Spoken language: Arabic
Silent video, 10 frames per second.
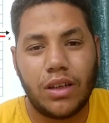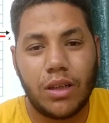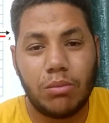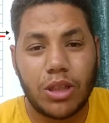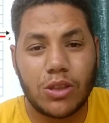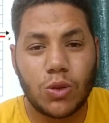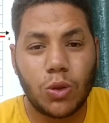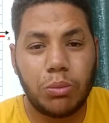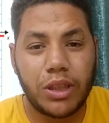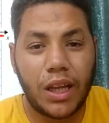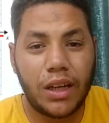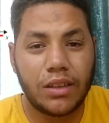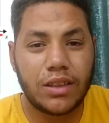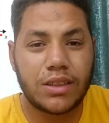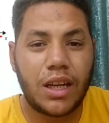المنسوب بتاع
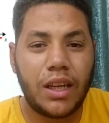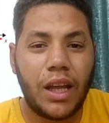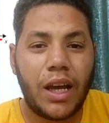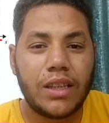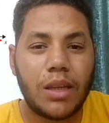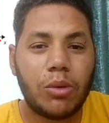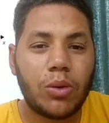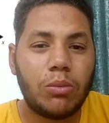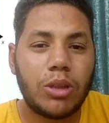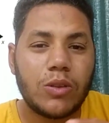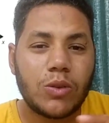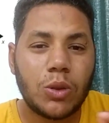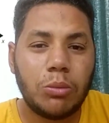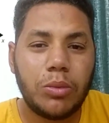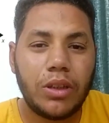الديزاين هعتبره
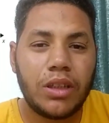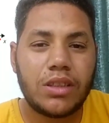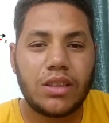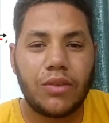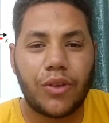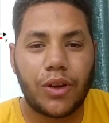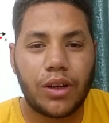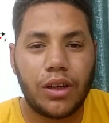منسوب الصفر